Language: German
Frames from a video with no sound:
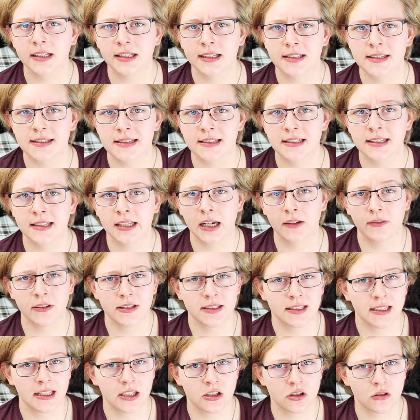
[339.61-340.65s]
weil dann sind die
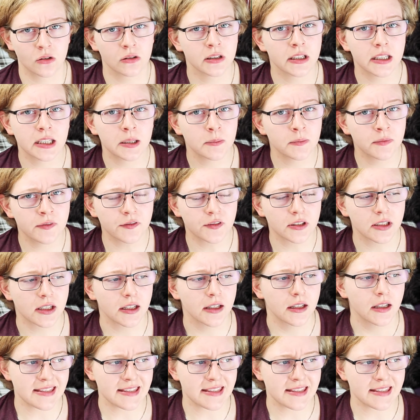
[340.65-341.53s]
teilweise eh schon geimpft,